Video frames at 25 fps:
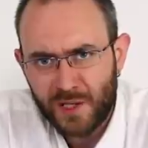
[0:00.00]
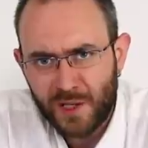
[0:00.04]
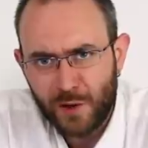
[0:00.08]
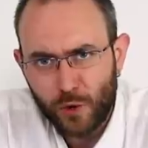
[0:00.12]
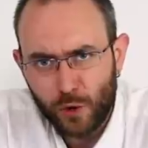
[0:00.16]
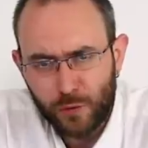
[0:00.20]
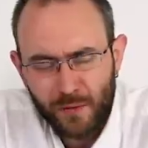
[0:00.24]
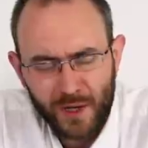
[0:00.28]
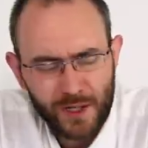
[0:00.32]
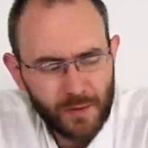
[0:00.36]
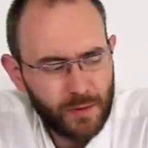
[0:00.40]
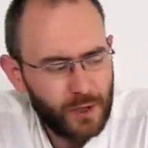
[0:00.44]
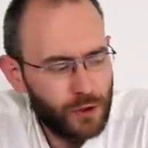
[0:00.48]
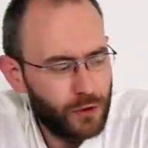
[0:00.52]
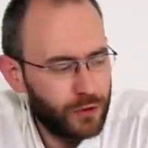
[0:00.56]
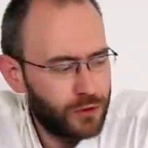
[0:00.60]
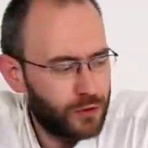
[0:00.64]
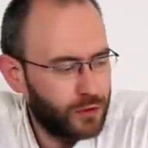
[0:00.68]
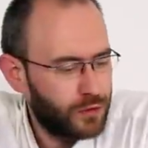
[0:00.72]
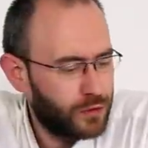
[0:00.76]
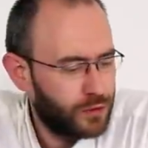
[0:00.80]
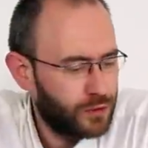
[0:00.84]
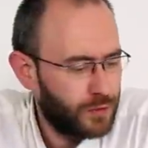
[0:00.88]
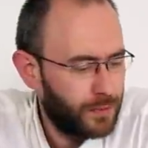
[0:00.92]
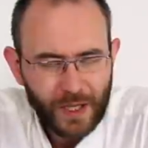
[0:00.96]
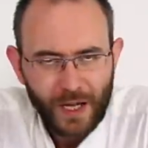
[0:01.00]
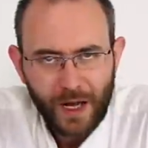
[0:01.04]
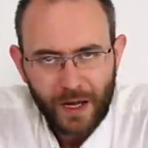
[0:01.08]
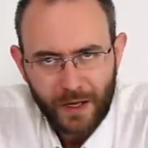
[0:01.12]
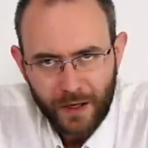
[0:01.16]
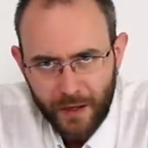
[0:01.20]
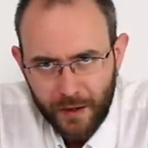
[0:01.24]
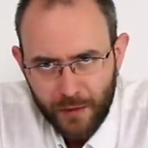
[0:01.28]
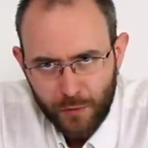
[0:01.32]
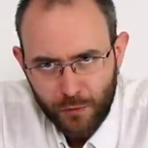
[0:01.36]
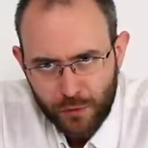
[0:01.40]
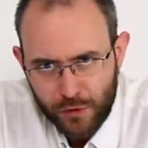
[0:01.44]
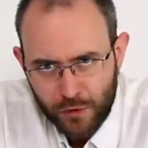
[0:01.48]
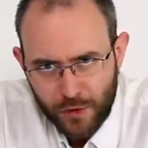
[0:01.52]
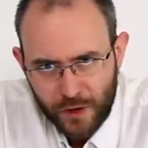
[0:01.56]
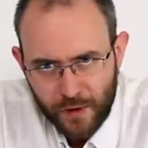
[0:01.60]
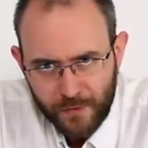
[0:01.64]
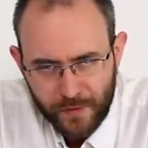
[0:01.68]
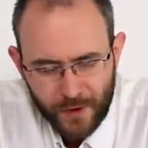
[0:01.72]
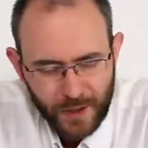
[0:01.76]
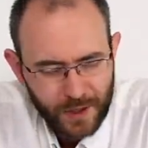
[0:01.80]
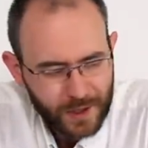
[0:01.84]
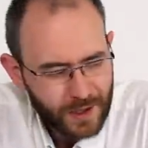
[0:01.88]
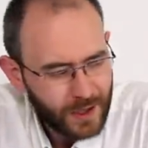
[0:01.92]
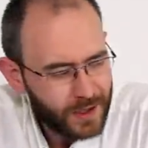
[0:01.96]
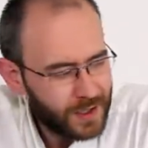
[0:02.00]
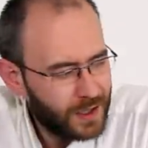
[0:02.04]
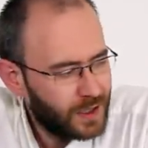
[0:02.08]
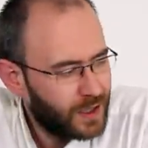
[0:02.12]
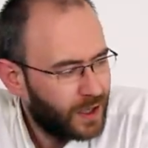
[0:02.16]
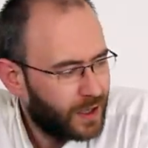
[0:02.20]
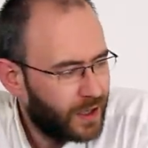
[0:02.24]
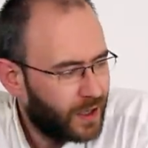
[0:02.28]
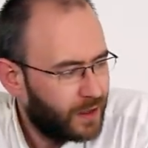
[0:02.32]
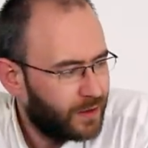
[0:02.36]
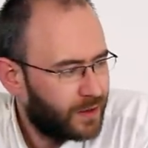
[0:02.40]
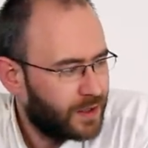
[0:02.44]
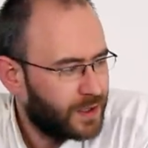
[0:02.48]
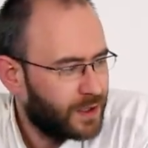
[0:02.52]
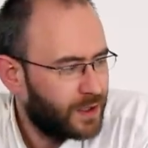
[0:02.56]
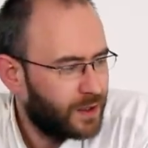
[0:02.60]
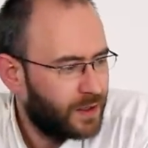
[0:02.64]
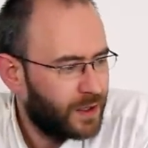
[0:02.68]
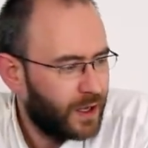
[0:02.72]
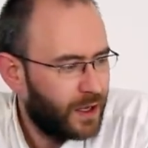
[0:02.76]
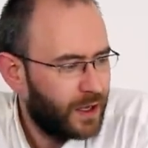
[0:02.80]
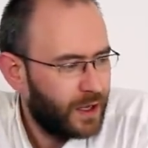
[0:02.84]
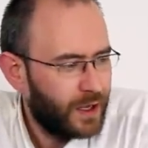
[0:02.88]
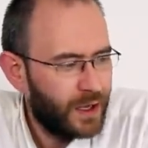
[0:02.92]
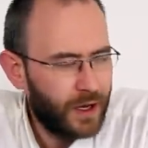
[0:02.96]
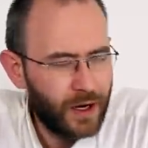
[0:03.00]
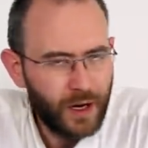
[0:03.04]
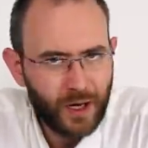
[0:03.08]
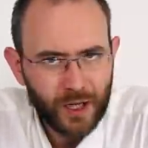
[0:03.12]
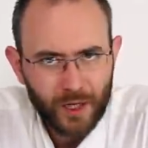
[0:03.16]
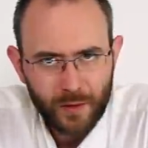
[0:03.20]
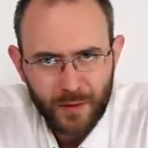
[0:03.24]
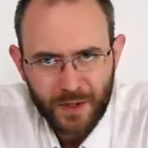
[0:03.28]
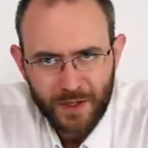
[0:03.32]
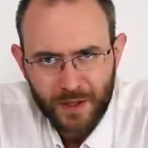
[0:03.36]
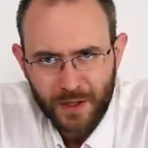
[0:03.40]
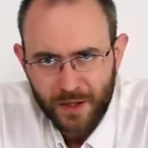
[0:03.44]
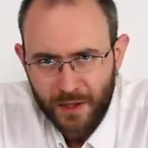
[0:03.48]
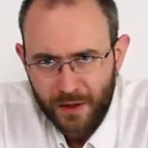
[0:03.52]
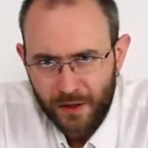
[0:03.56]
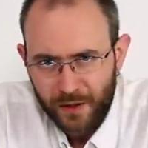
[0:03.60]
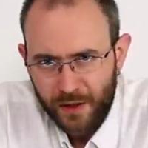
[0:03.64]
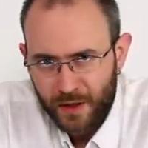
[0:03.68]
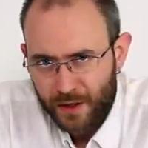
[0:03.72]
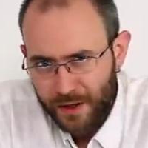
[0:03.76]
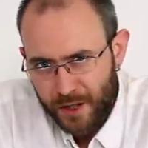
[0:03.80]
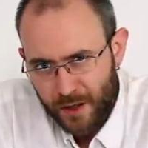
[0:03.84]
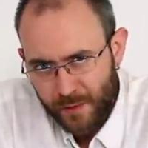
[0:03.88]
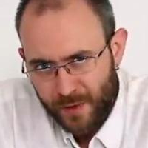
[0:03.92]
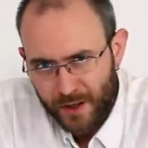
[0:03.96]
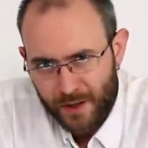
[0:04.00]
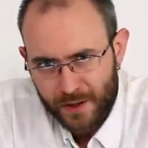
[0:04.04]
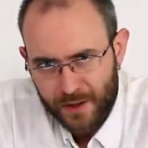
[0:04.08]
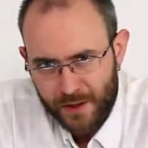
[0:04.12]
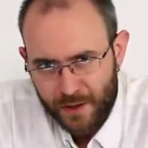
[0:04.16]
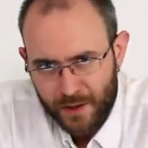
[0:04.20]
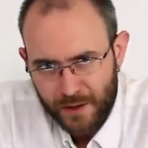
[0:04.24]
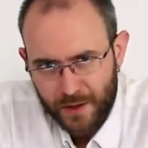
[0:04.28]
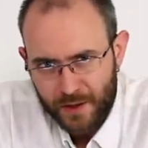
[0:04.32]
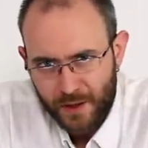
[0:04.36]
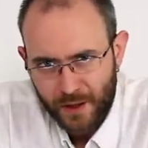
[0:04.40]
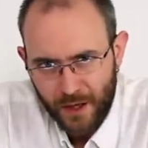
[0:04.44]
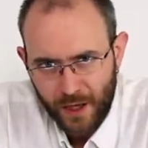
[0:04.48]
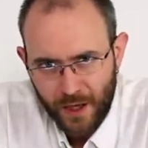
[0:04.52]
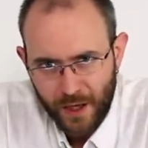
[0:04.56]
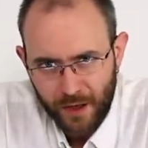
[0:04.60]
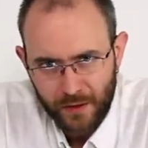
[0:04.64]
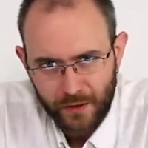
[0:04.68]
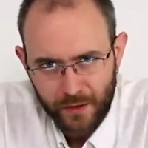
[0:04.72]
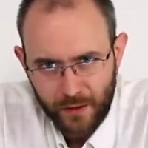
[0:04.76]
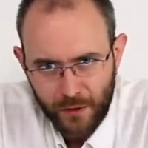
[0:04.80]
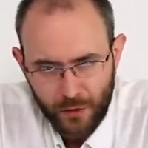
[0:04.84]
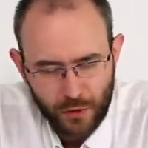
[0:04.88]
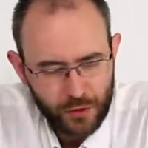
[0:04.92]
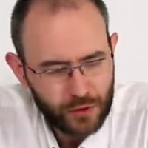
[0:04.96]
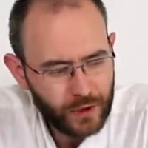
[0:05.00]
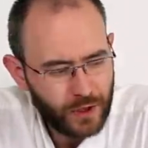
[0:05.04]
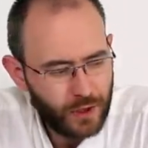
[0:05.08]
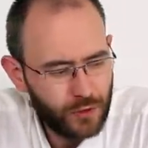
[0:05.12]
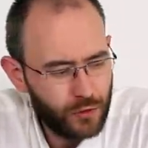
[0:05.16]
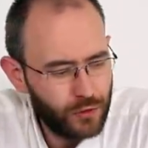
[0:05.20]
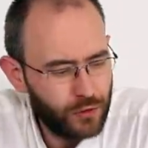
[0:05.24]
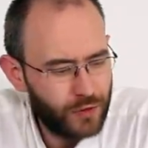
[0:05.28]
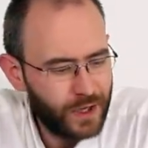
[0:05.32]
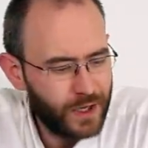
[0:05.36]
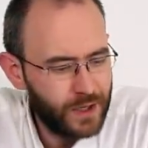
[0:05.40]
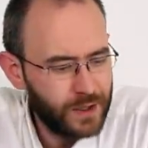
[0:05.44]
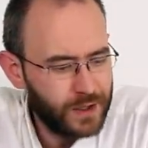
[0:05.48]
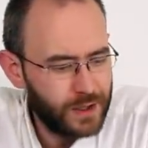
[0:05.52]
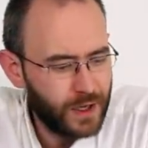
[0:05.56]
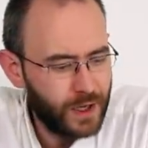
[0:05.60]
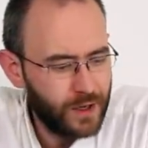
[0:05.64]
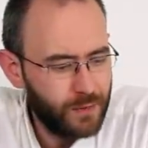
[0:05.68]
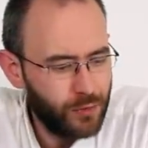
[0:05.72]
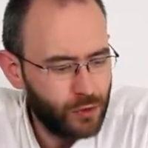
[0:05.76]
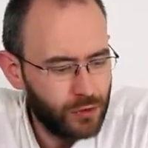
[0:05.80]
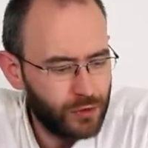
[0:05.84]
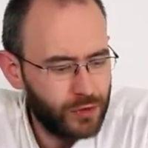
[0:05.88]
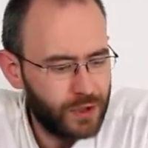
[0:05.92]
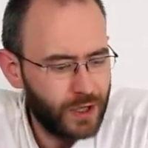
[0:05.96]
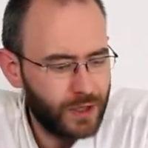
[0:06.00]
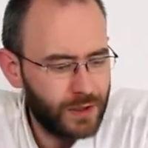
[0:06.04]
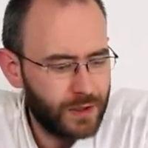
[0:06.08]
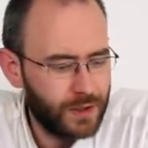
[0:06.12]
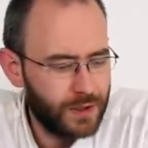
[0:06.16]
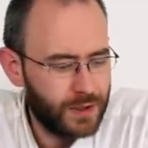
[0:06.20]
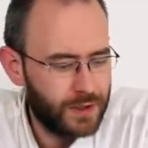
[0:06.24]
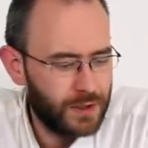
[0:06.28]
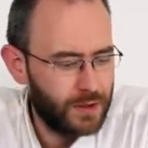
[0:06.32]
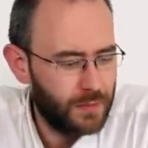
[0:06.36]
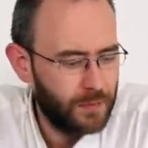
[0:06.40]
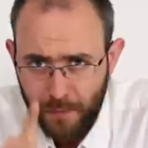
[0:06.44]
bizde olmaz biliyorsunuz. Yani uzun lafın kısası garantisinde herhangi bir sıkıntı yaşamazsınız. Garantili orijinal ürünlere sahip olacaksınız.